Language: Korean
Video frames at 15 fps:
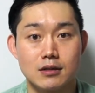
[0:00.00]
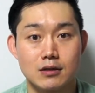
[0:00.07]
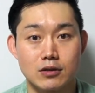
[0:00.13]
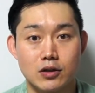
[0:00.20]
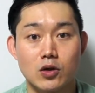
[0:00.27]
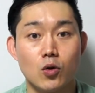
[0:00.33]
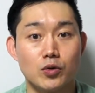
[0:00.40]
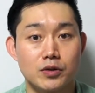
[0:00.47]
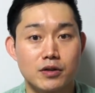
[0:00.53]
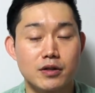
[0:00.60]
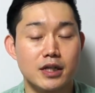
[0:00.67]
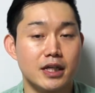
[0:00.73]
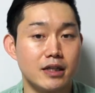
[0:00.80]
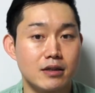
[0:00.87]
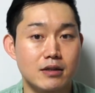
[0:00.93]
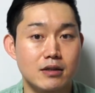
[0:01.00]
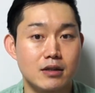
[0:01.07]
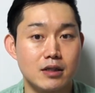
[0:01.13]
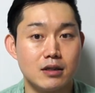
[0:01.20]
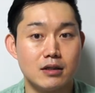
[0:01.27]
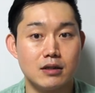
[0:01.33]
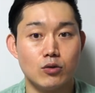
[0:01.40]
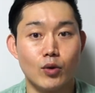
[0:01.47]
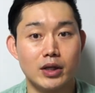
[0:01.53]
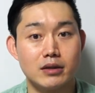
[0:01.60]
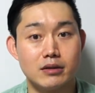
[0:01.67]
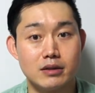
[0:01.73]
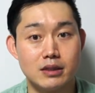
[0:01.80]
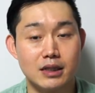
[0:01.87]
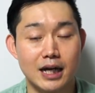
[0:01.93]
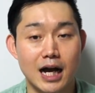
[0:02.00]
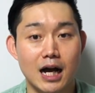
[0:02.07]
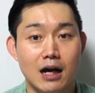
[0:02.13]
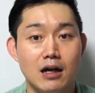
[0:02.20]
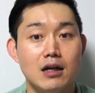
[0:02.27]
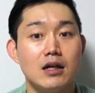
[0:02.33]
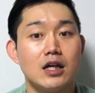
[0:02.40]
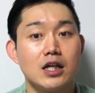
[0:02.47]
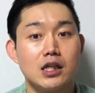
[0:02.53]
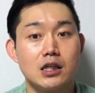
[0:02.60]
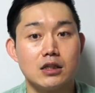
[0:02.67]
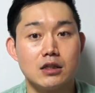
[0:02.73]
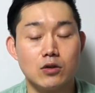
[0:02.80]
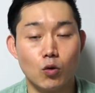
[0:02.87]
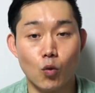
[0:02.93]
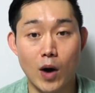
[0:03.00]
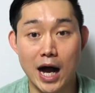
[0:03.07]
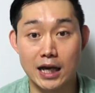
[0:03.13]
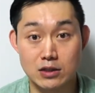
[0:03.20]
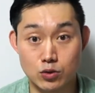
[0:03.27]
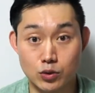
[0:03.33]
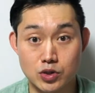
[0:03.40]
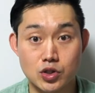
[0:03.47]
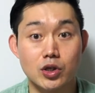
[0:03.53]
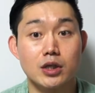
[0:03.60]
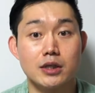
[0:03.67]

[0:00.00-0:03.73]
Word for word: 그리고 오늘은 이 t와 d가 y 소리죠.